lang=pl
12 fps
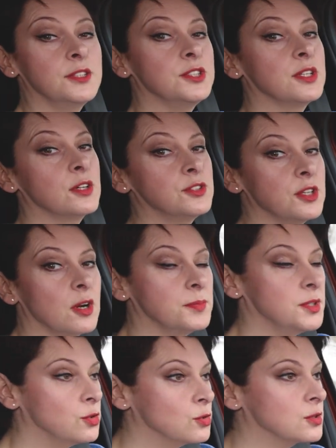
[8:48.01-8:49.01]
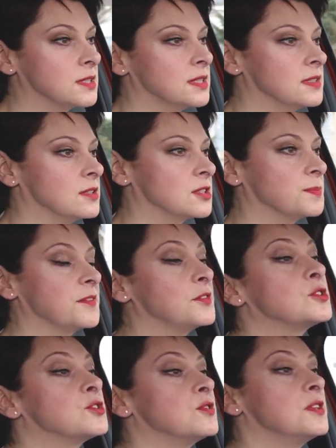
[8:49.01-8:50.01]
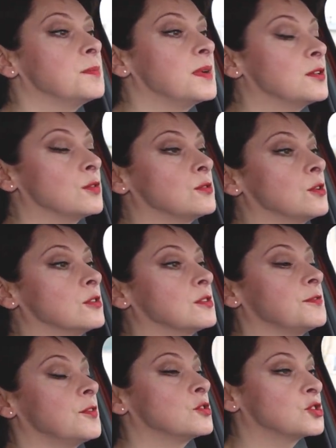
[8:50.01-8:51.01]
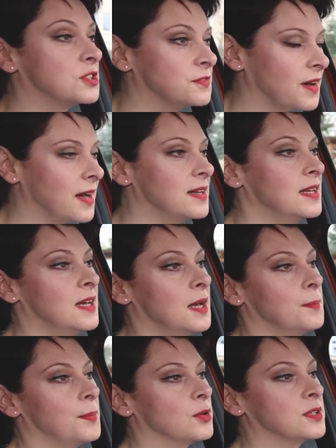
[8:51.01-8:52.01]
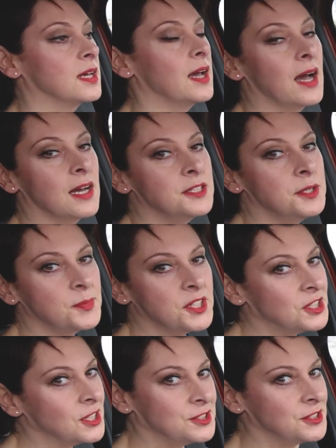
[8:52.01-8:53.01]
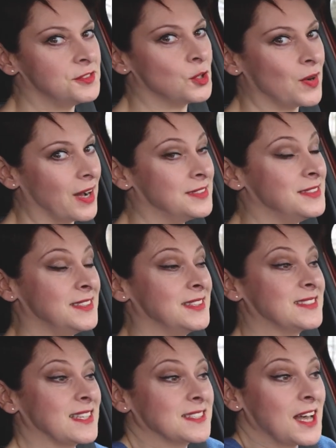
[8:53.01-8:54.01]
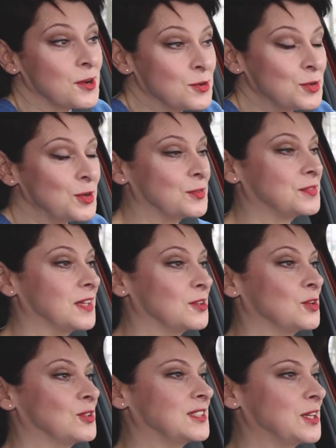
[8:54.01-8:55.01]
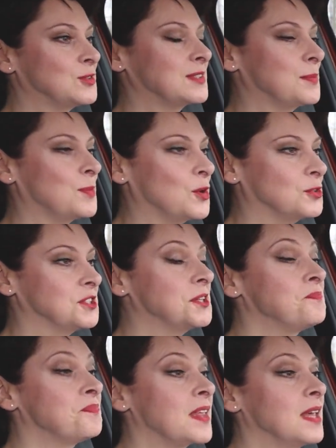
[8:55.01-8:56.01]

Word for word: Jeśli chodzi o minusy, to z pewnością nie będą to tworzywa, bo te ani mnie nie dziwią, ani nie zaskakują w tego rodzaju samochodzie.